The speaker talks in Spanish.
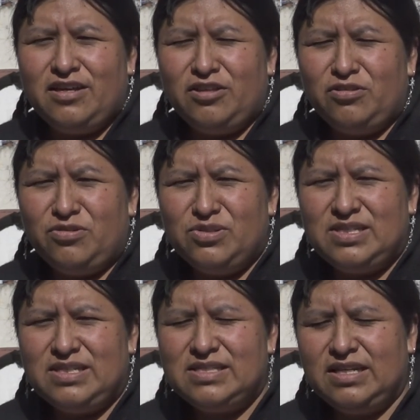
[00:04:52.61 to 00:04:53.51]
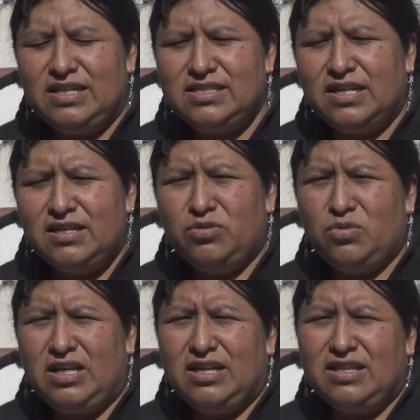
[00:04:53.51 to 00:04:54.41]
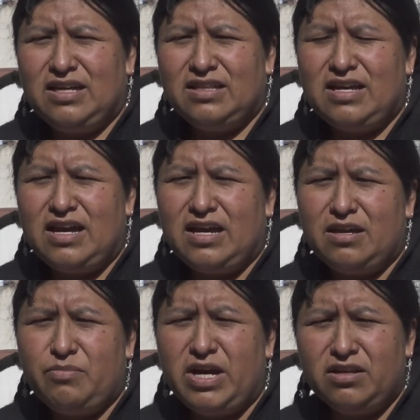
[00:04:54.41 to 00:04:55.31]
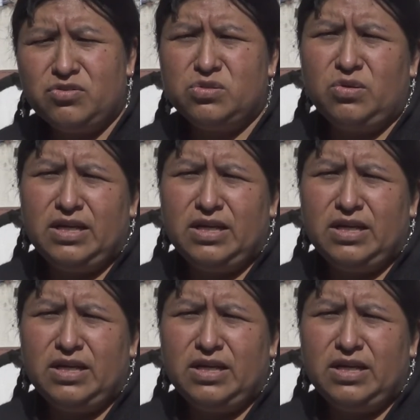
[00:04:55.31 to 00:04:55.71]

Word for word: Entonces, en esa ritualidad hay varios, ¿no?